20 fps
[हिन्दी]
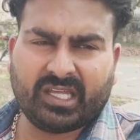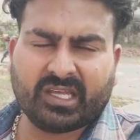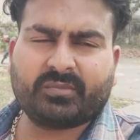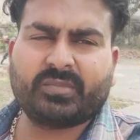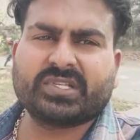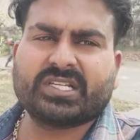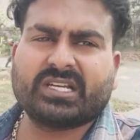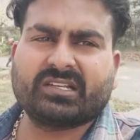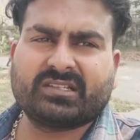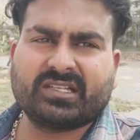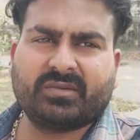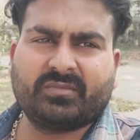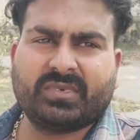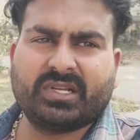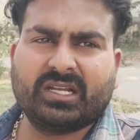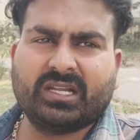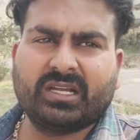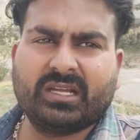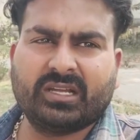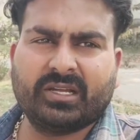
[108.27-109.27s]
एक पचास एम
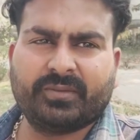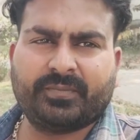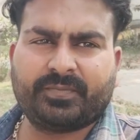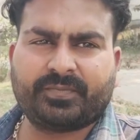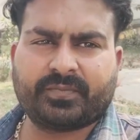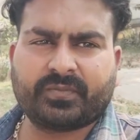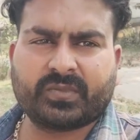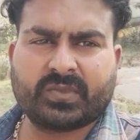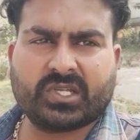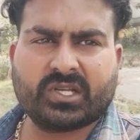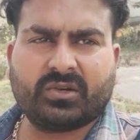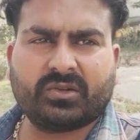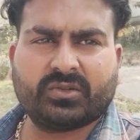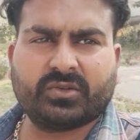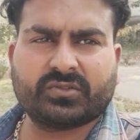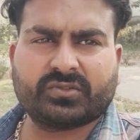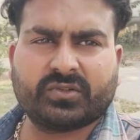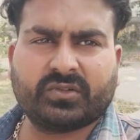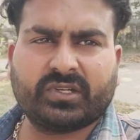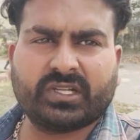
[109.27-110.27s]
चलो
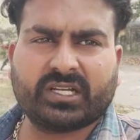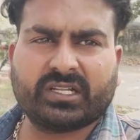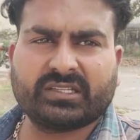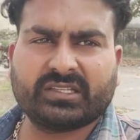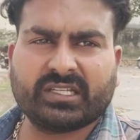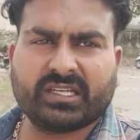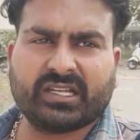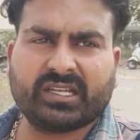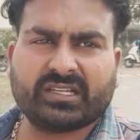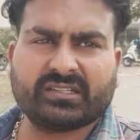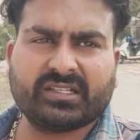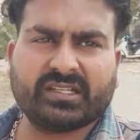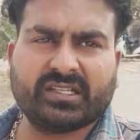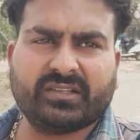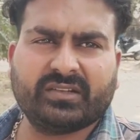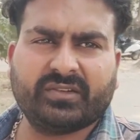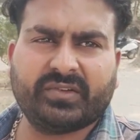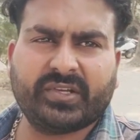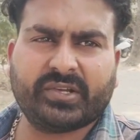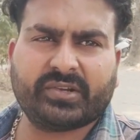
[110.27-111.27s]
दोस्तों निकलते हैं यहाँ से
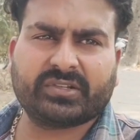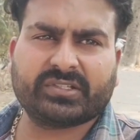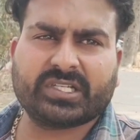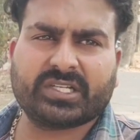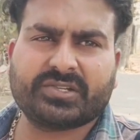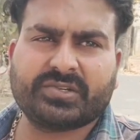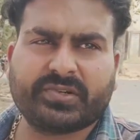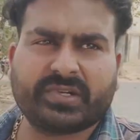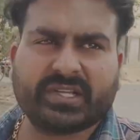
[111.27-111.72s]
वीडियो के साथ